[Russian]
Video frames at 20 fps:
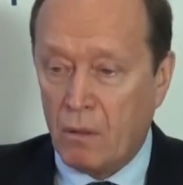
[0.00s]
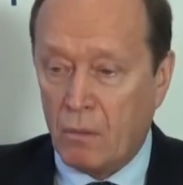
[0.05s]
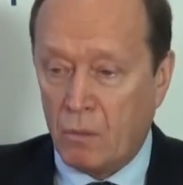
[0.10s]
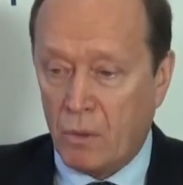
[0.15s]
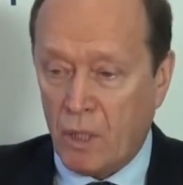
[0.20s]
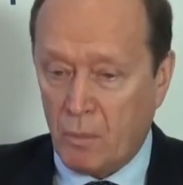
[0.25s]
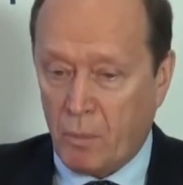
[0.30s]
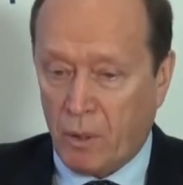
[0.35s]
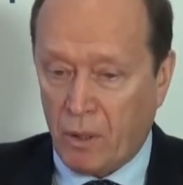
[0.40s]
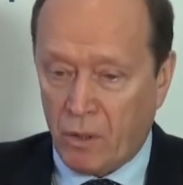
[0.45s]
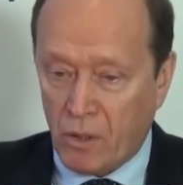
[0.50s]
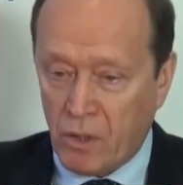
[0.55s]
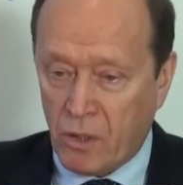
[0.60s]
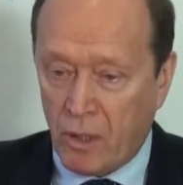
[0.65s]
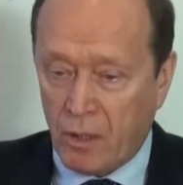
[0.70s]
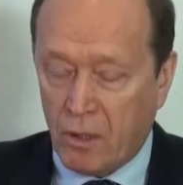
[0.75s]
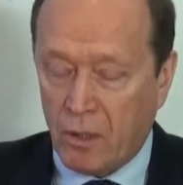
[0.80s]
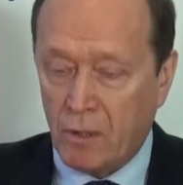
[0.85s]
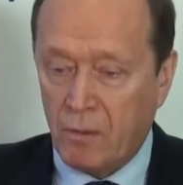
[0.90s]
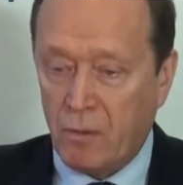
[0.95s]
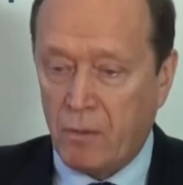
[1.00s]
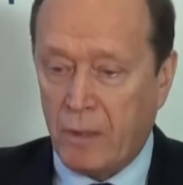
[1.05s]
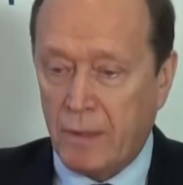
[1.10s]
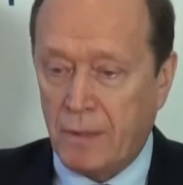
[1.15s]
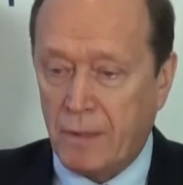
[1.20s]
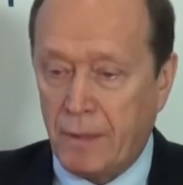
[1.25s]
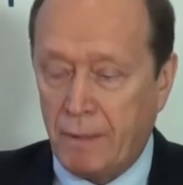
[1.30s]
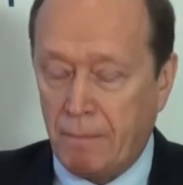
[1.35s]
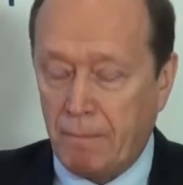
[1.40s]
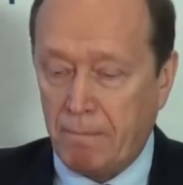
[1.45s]
У нас продолжает
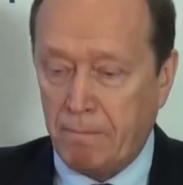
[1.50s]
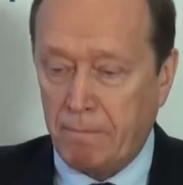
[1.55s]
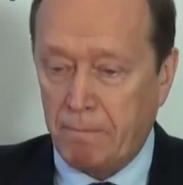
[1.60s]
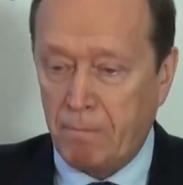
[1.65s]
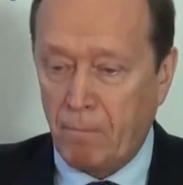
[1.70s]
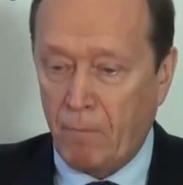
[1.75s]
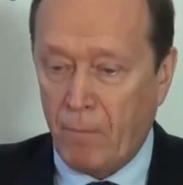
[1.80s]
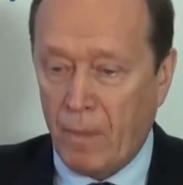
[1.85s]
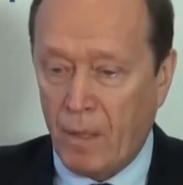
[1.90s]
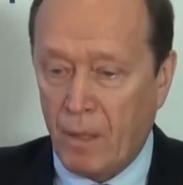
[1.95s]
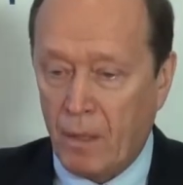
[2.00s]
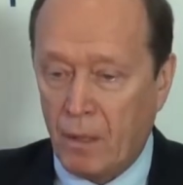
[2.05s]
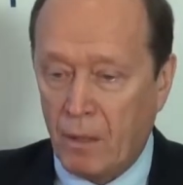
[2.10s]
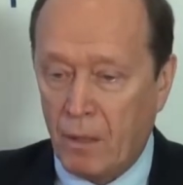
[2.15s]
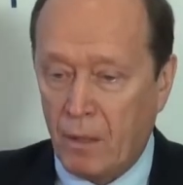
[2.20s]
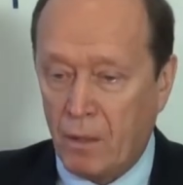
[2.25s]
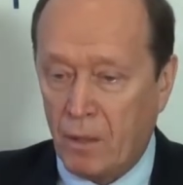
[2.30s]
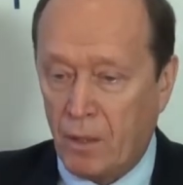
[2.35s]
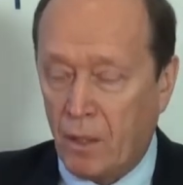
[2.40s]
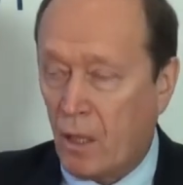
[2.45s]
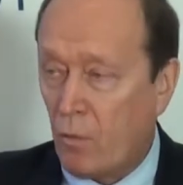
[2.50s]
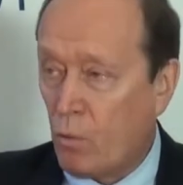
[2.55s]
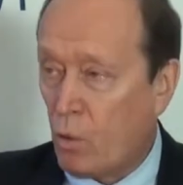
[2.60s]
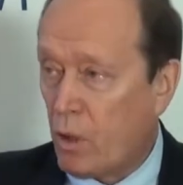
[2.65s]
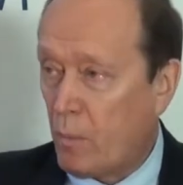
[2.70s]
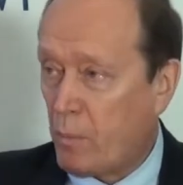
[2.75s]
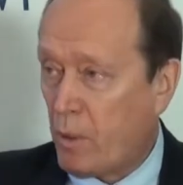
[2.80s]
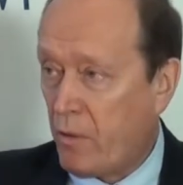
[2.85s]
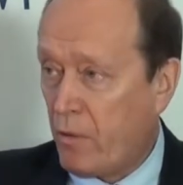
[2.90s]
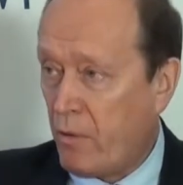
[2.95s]
развиваться
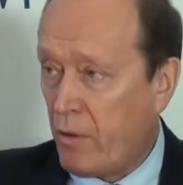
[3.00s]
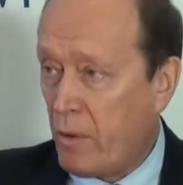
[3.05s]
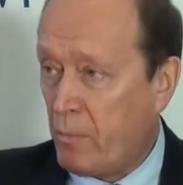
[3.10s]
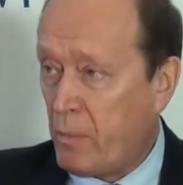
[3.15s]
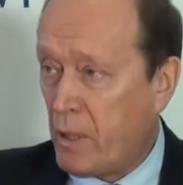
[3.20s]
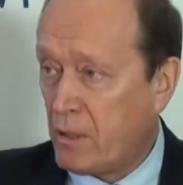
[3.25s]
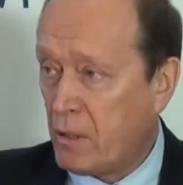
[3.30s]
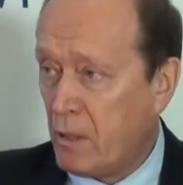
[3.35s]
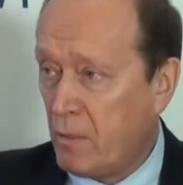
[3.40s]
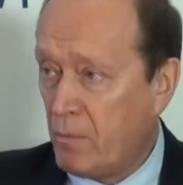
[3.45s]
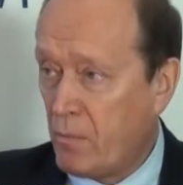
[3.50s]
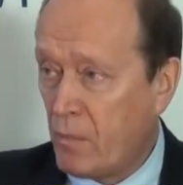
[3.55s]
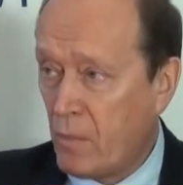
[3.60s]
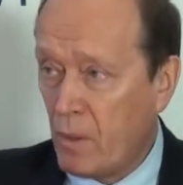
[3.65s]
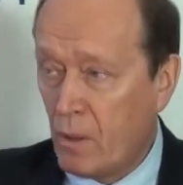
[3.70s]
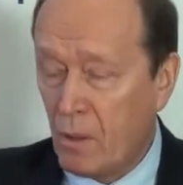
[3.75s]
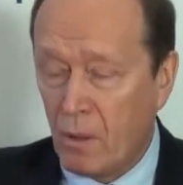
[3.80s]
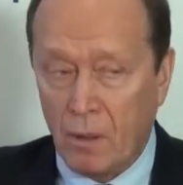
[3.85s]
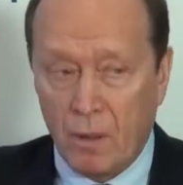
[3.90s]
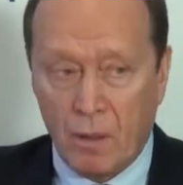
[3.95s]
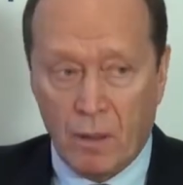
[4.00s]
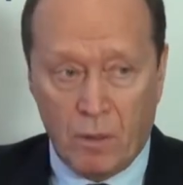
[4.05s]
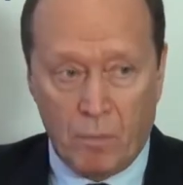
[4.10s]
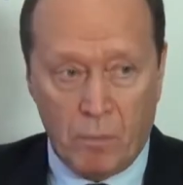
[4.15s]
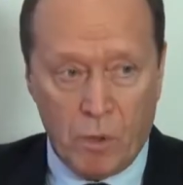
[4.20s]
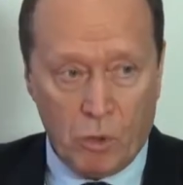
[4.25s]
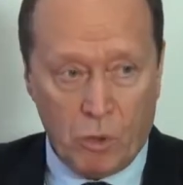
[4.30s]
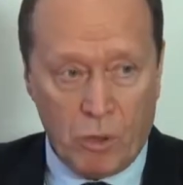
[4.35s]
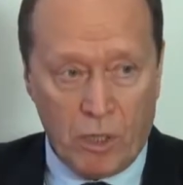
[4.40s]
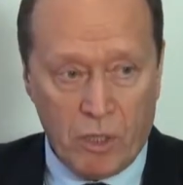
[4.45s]
договорно-правовая база
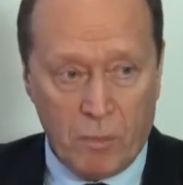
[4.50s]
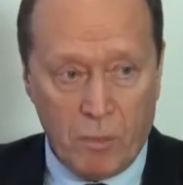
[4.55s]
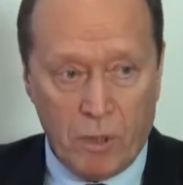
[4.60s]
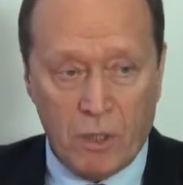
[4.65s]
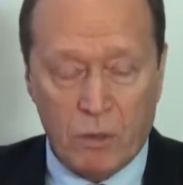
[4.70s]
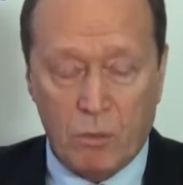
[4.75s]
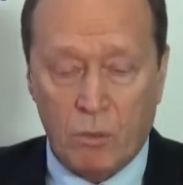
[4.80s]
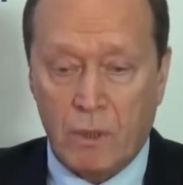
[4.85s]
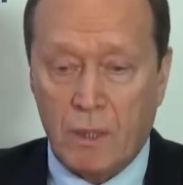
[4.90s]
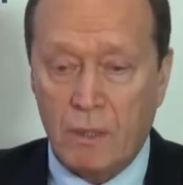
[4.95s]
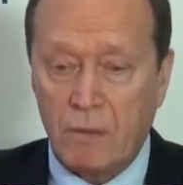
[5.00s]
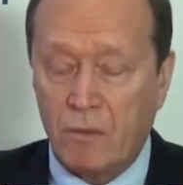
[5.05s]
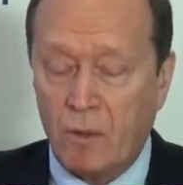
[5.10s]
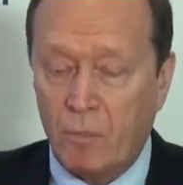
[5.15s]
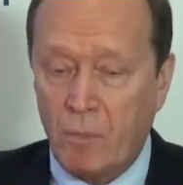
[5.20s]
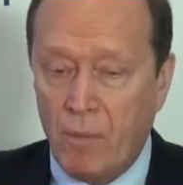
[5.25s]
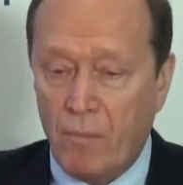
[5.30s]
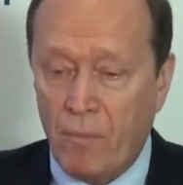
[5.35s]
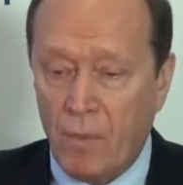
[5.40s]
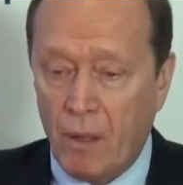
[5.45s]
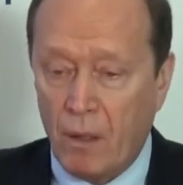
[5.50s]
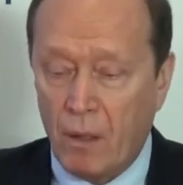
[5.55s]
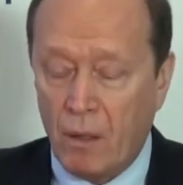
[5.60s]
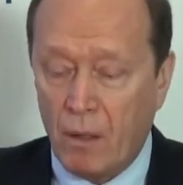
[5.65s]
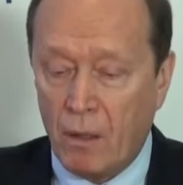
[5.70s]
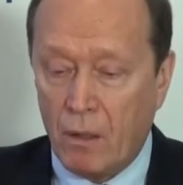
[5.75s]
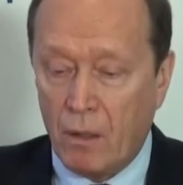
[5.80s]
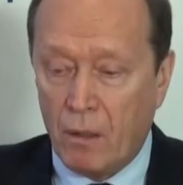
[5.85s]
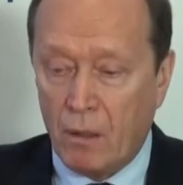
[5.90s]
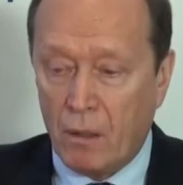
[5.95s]
между нашими государствами –
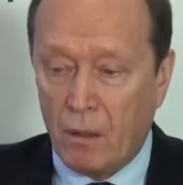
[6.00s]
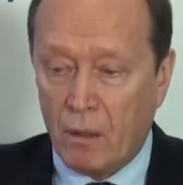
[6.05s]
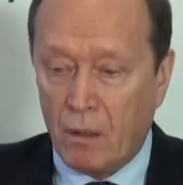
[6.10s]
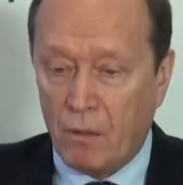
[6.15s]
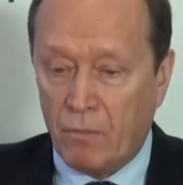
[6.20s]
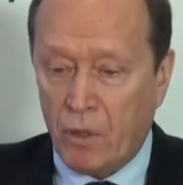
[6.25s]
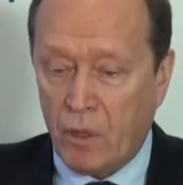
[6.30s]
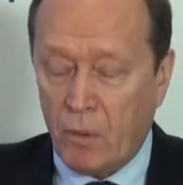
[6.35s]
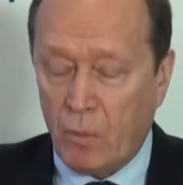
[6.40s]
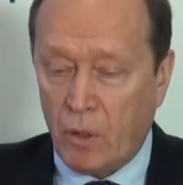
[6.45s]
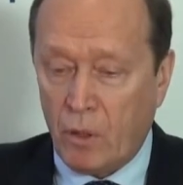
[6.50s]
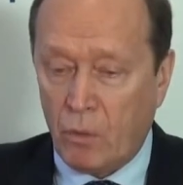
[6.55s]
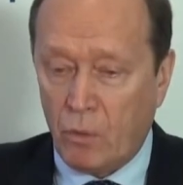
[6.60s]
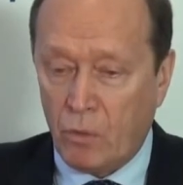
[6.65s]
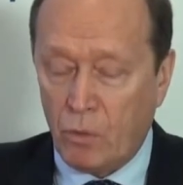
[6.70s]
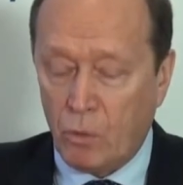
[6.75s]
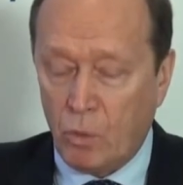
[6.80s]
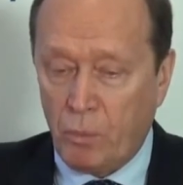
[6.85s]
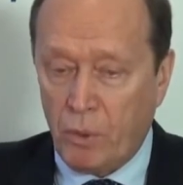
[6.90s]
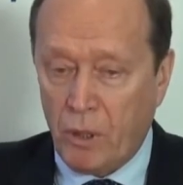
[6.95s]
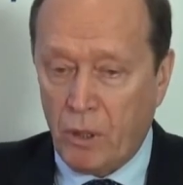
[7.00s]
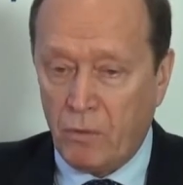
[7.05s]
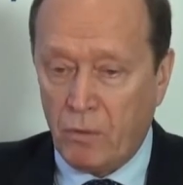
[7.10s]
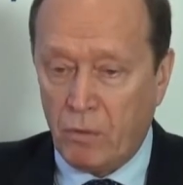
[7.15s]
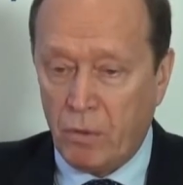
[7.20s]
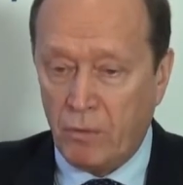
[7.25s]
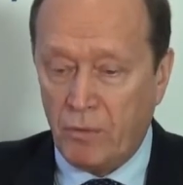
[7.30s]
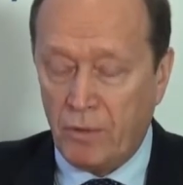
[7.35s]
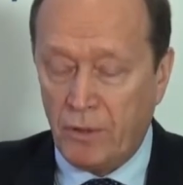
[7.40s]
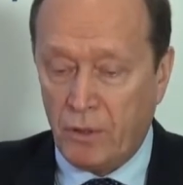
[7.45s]
в этом году вступили
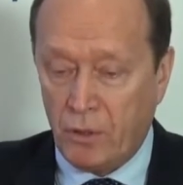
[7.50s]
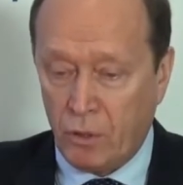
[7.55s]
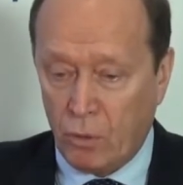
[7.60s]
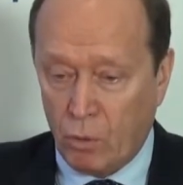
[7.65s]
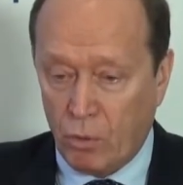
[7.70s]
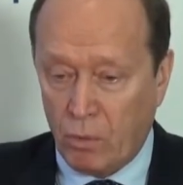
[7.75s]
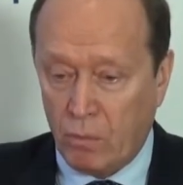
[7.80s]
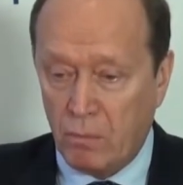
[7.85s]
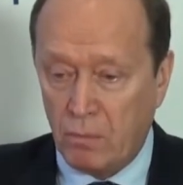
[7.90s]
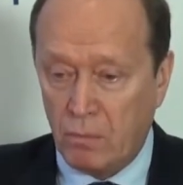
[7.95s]
в силу